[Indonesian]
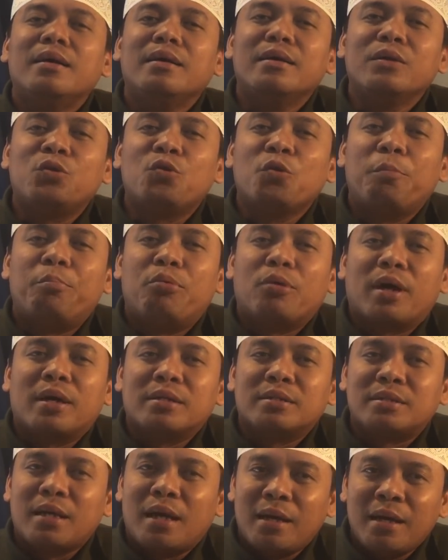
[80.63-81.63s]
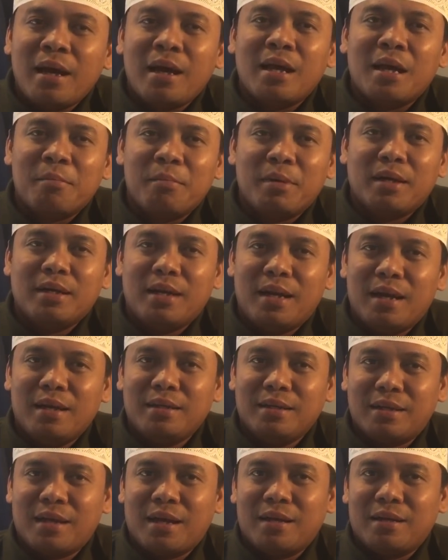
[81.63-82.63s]
itu bukan saya yang
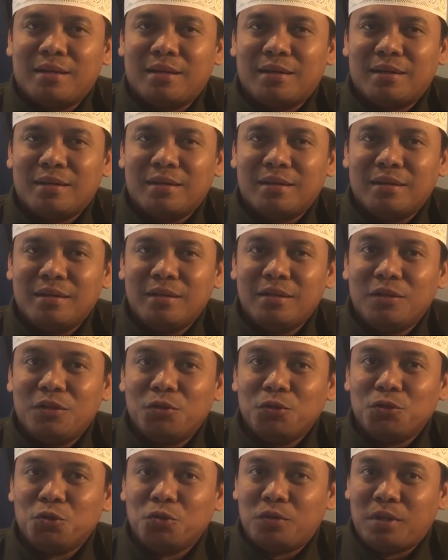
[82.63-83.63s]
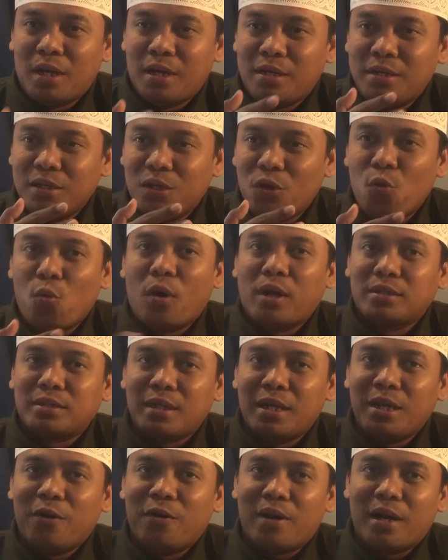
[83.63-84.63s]
mengendalikan itu sudah
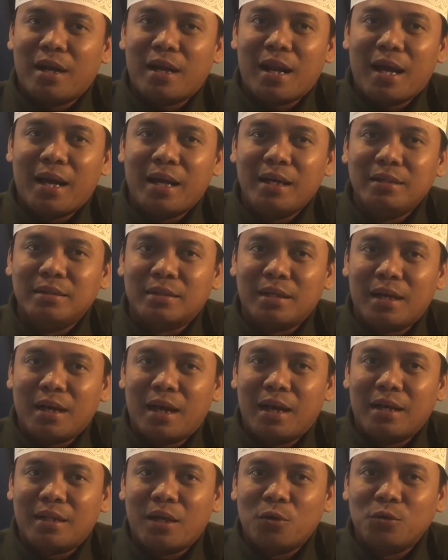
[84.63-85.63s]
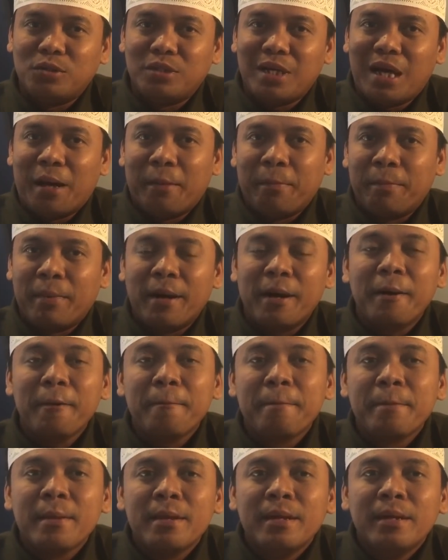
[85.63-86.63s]
dikuasai orang lain saya nggak tahu siapa